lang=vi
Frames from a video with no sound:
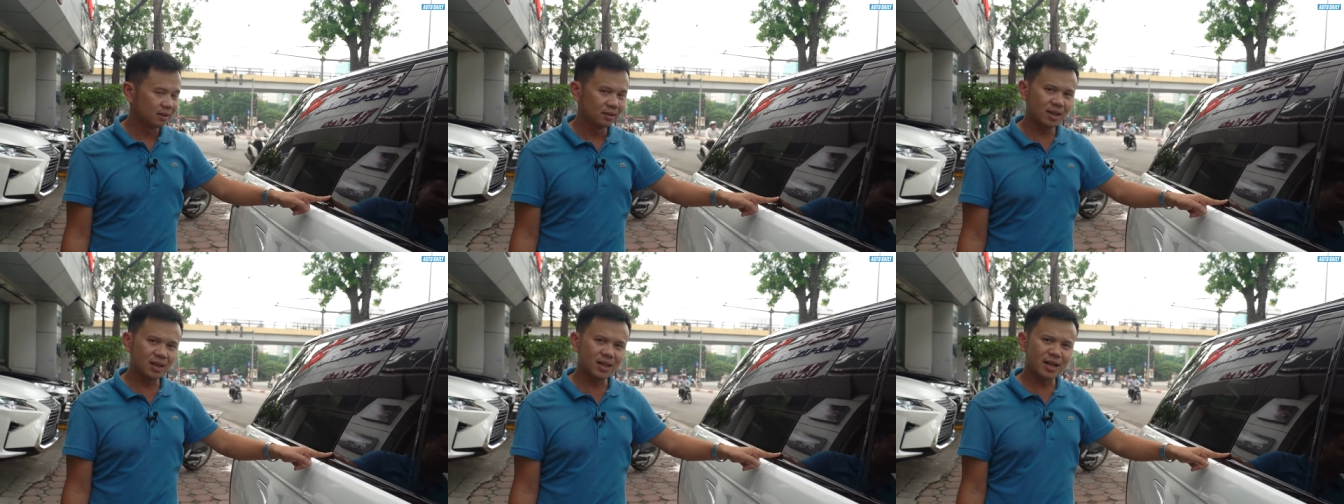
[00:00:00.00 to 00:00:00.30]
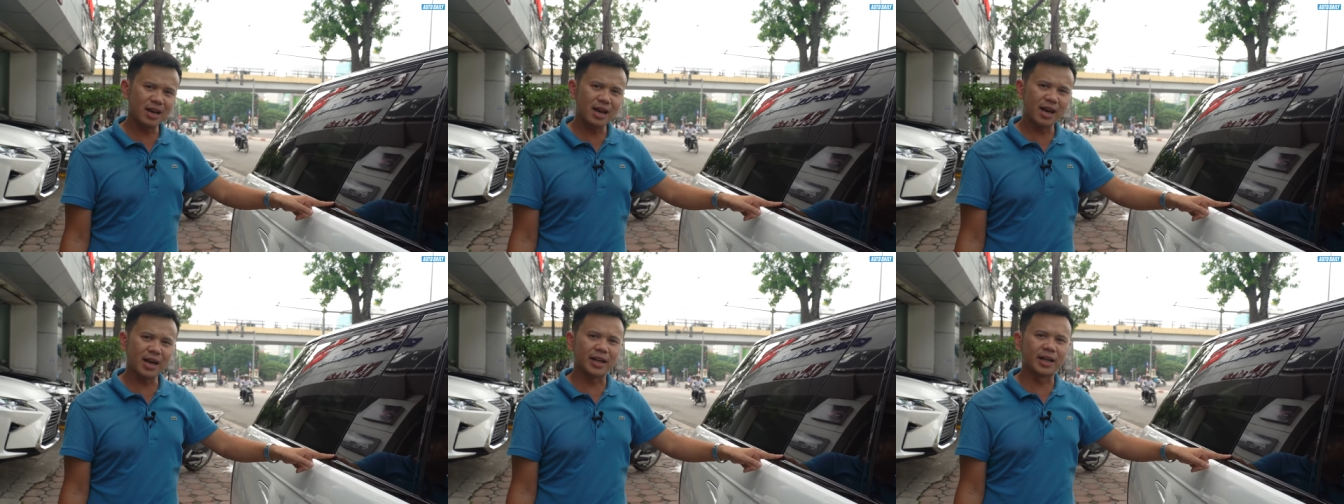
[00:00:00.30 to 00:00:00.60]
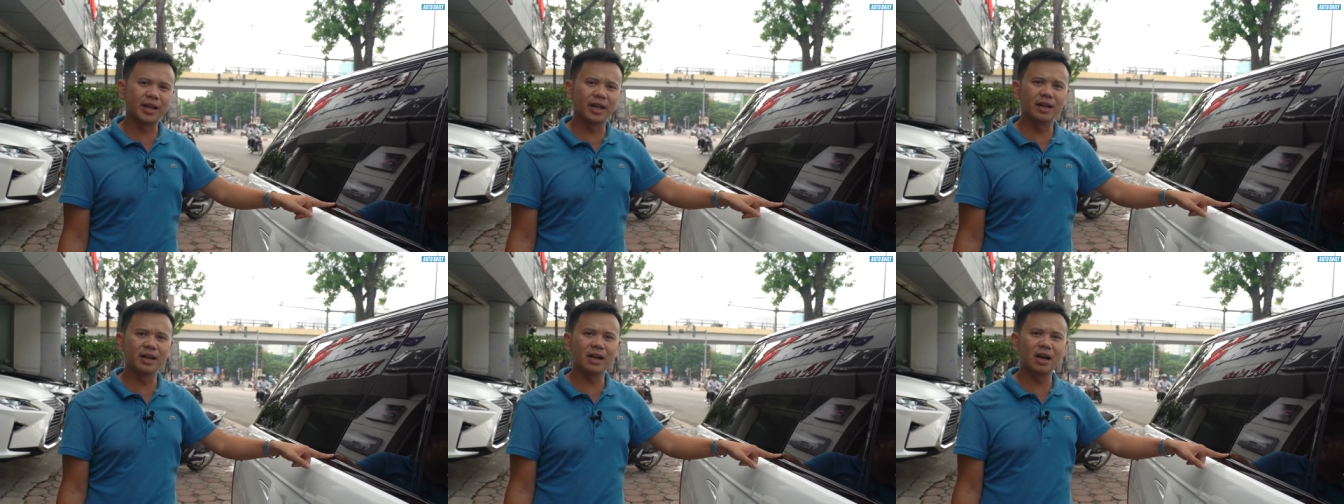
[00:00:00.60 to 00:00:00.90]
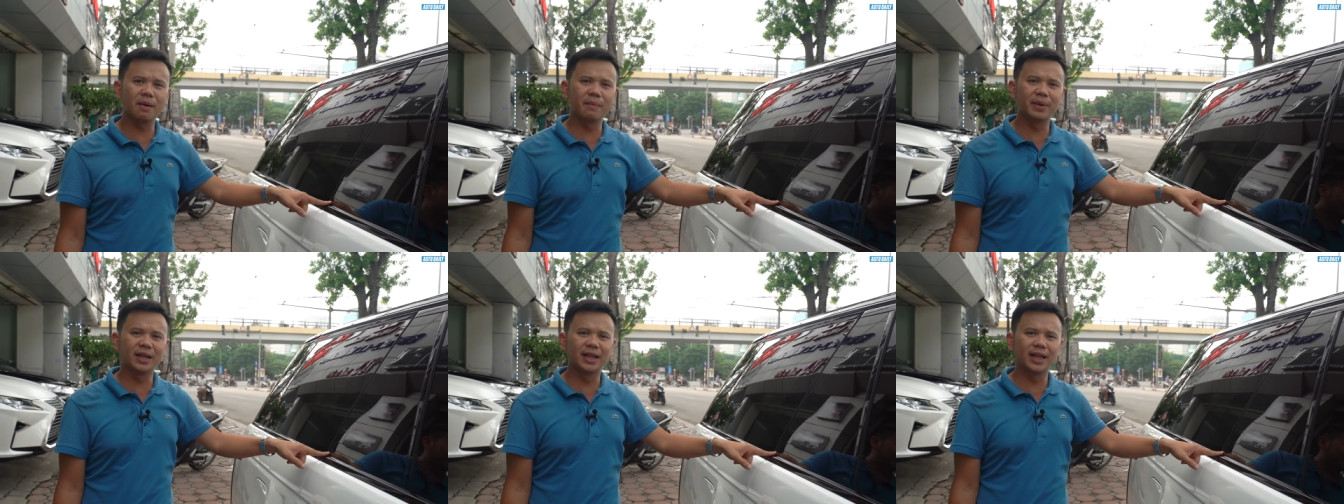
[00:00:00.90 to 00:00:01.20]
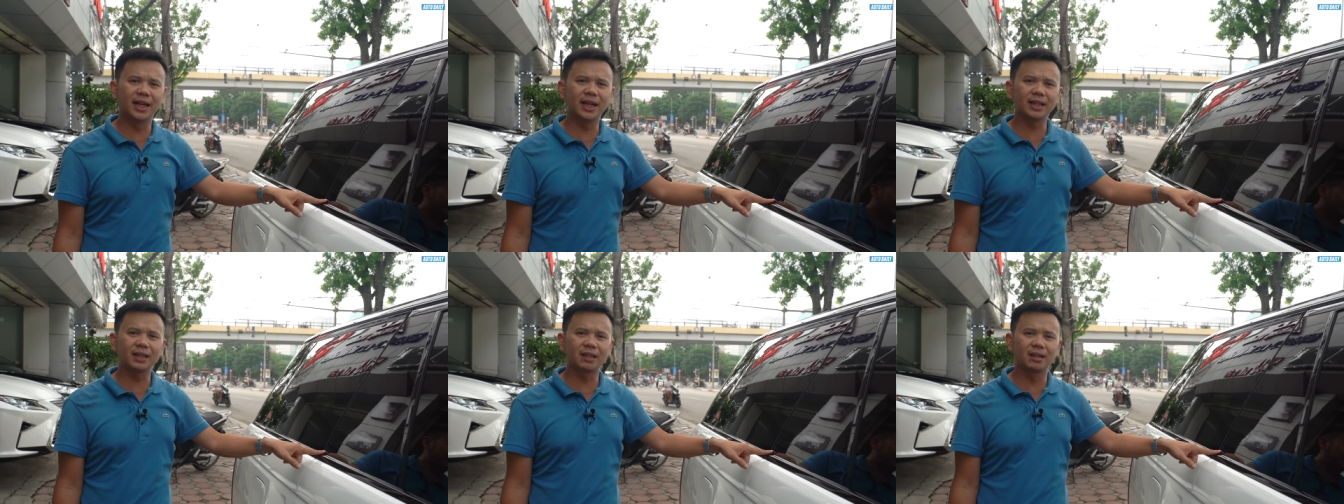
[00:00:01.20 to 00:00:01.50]
Thiết kế này khiến ờ, mình
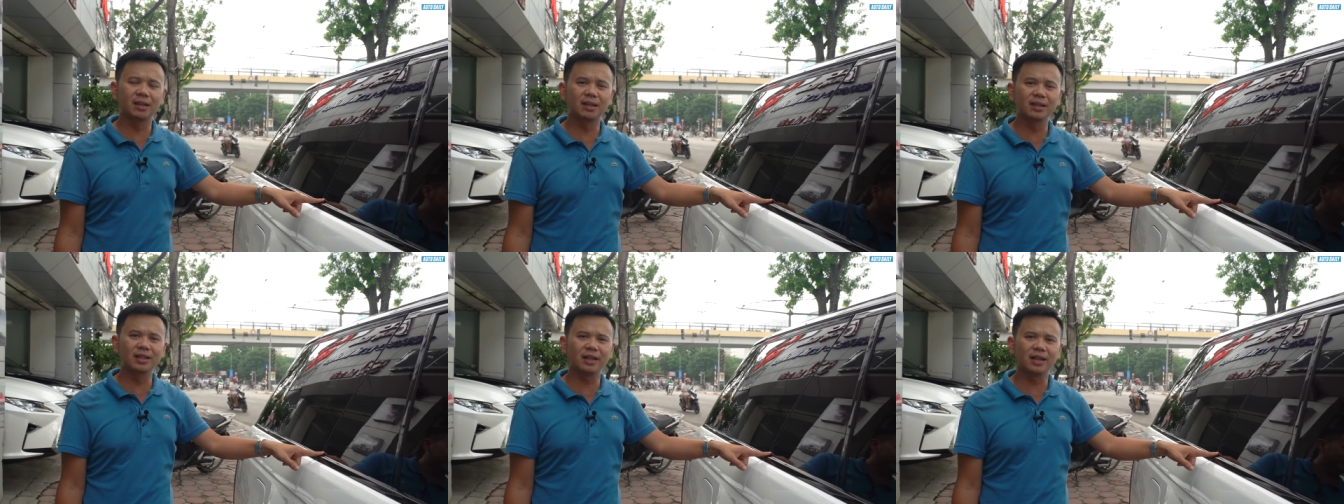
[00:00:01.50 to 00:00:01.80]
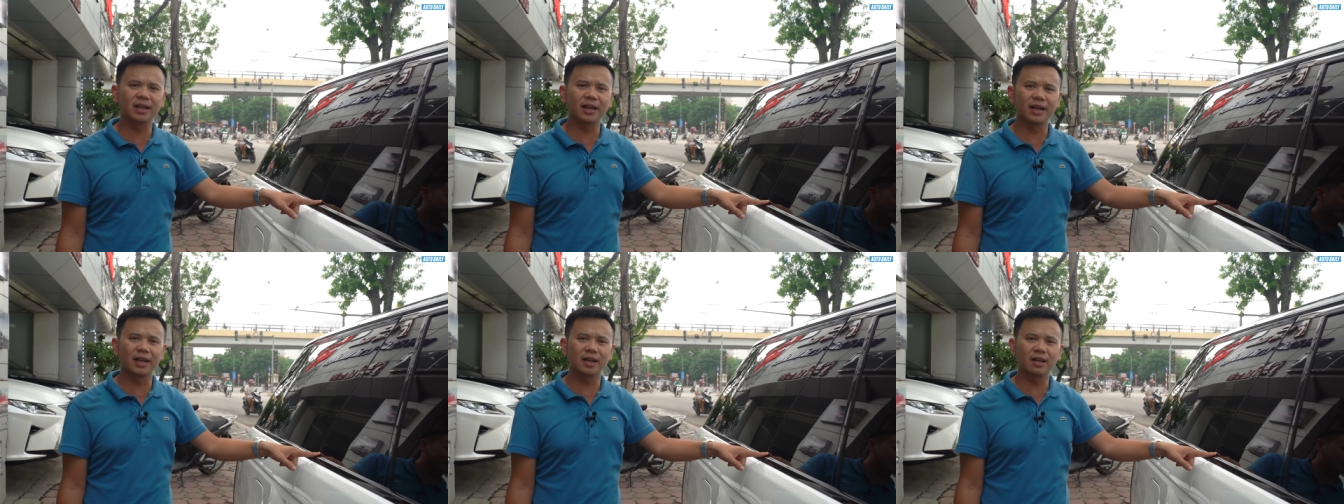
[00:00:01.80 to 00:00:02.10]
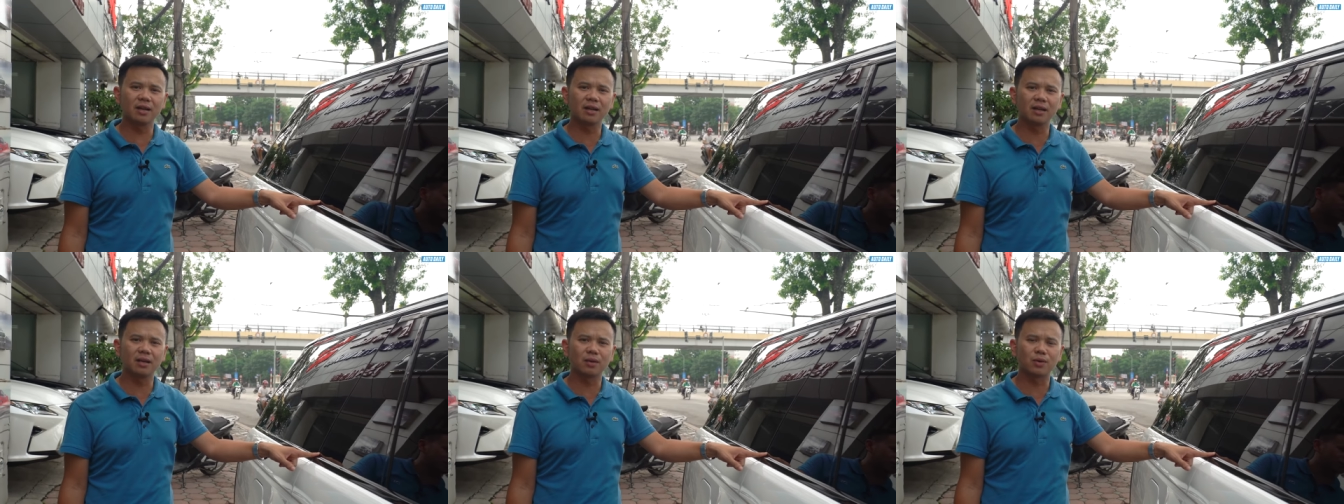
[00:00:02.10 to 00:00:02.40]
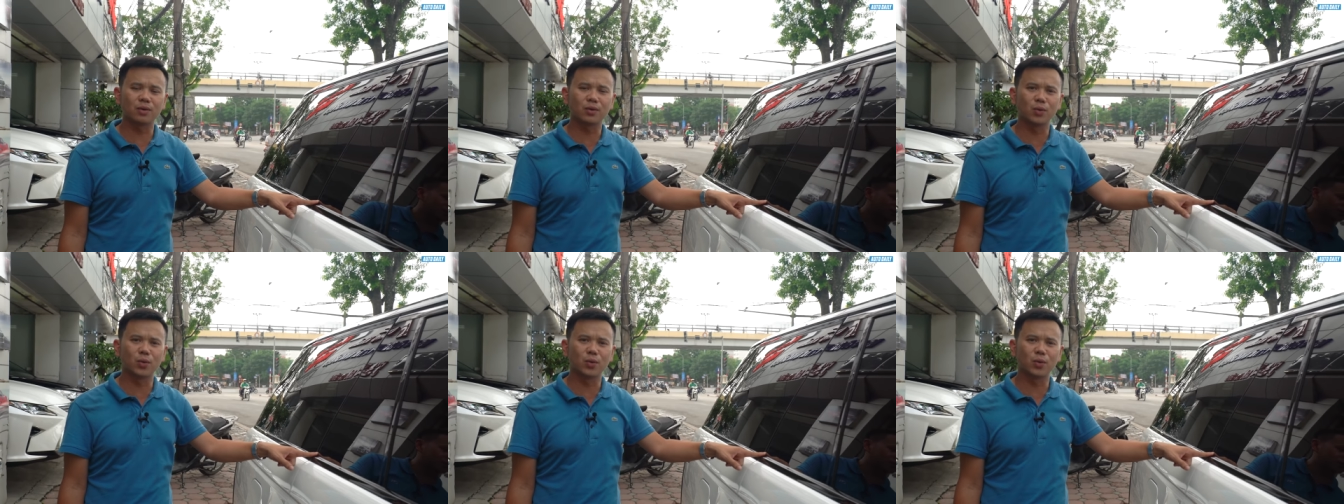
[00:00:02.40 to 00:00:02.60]
nghĩ tới những cái ờ,